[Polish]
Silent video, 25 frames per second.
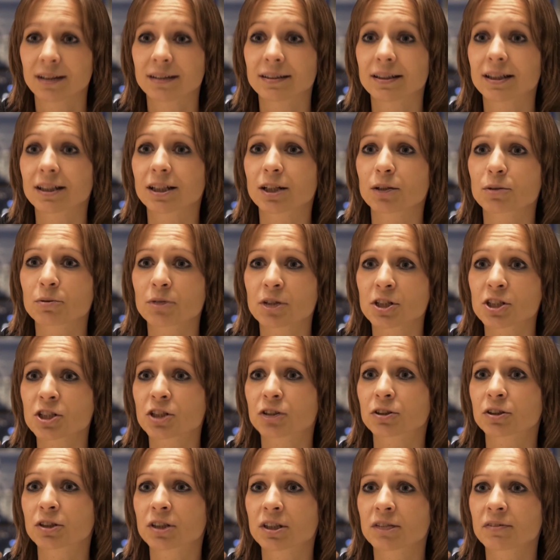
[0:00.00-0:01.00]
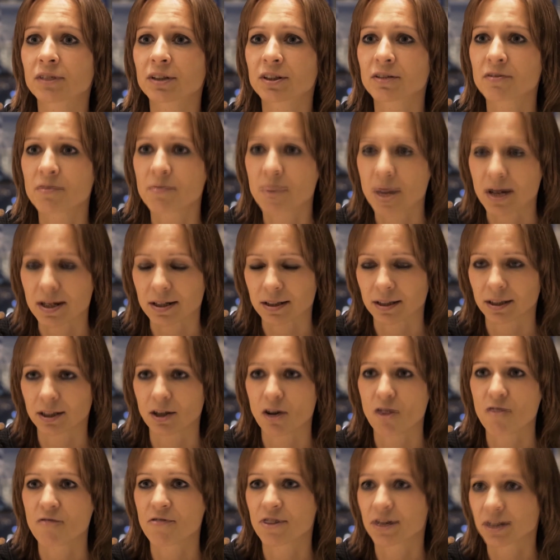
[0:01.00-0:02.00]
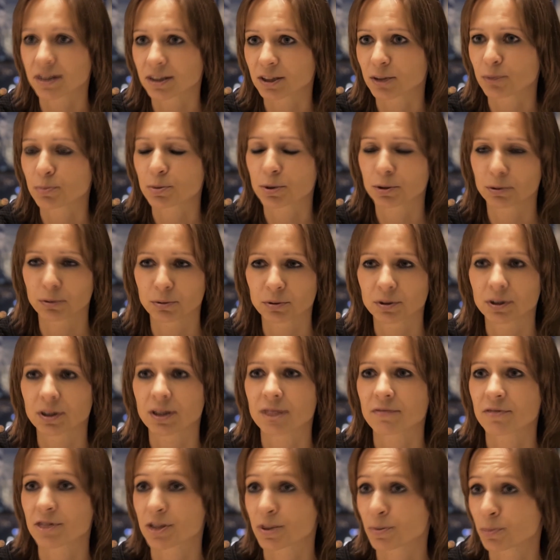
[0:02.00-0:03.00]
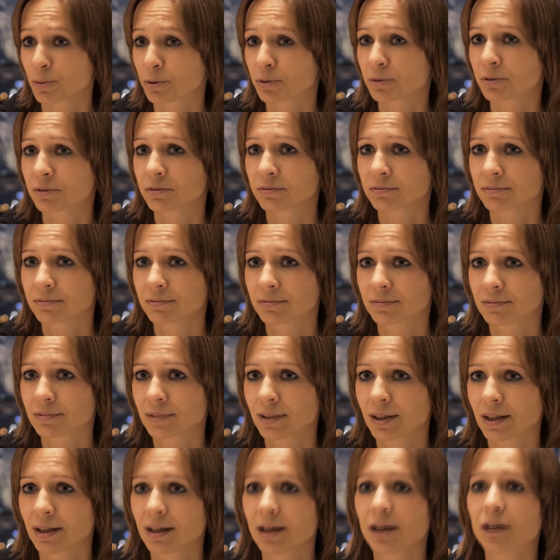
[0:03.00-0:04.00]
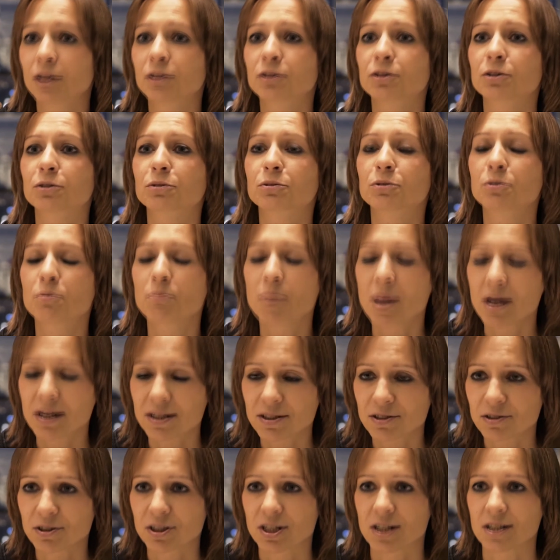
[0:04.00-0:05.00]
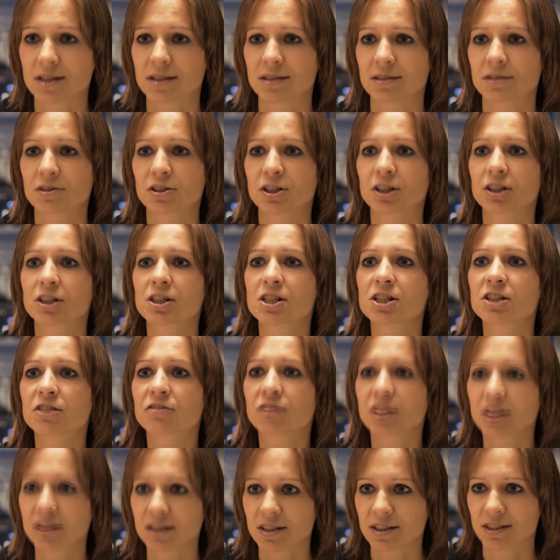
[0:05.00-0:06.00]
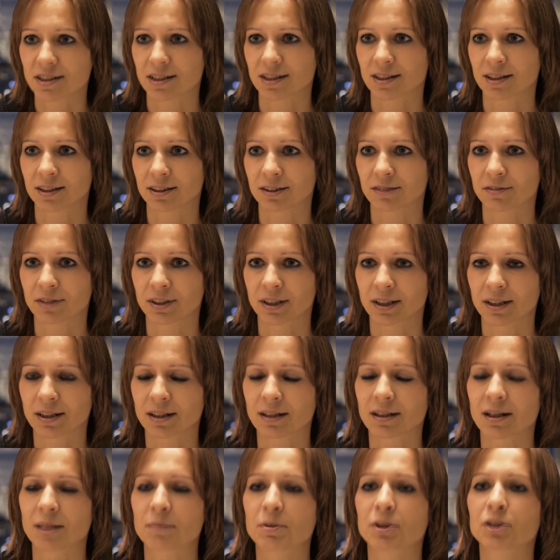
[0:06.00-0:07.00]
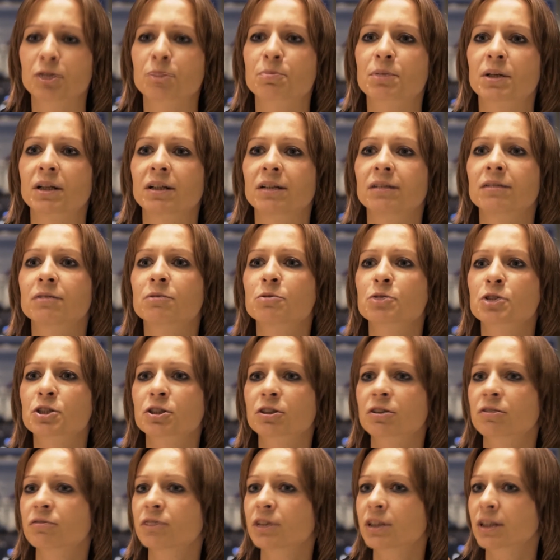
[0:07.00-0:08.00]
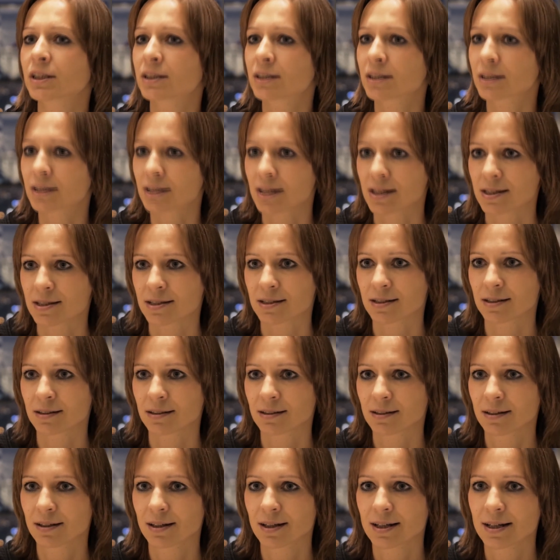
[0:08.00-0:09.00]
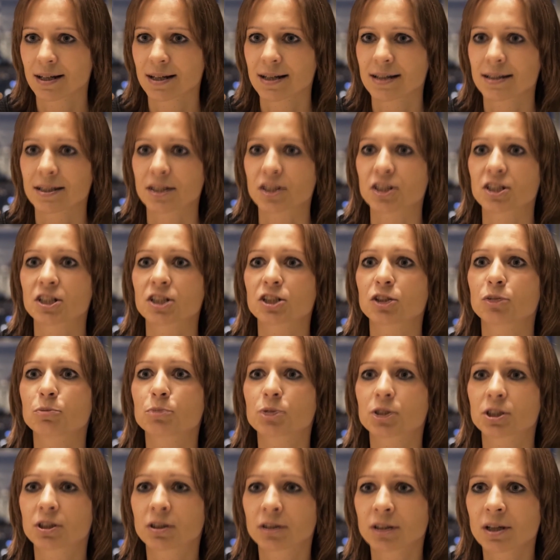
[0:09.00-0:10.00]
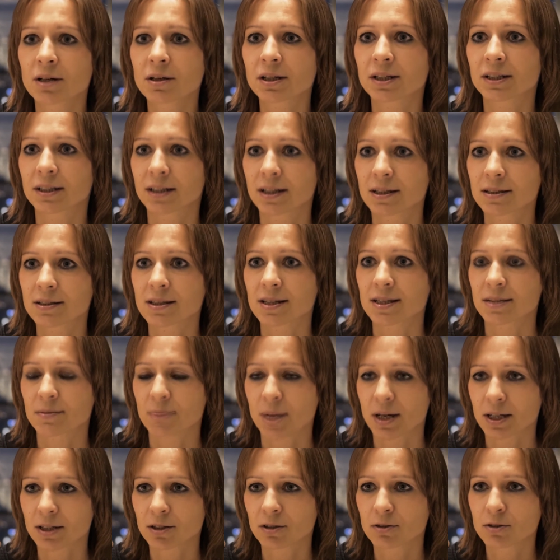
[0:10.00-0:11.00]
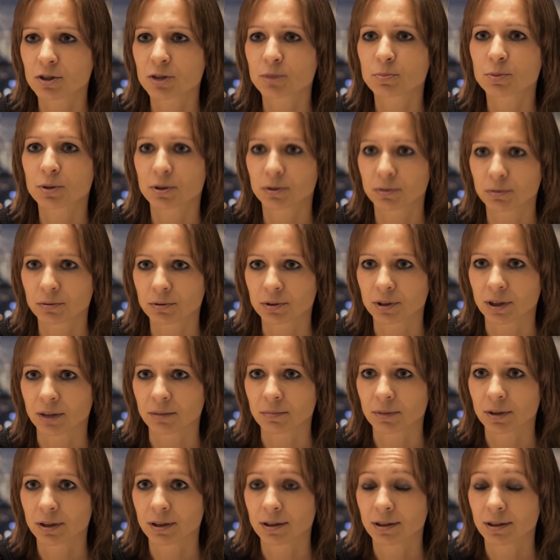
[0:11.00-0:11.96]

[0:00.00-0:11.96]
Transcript: deklaruje, że odkrywa nowe marki, oferty, produkty na Facebooku, to tu bardzo często, dzięki świetnie stargetowanej reklamie, dobranej do użytkownika narracji, zaczyna się przygoda klienta z marką czy produktem.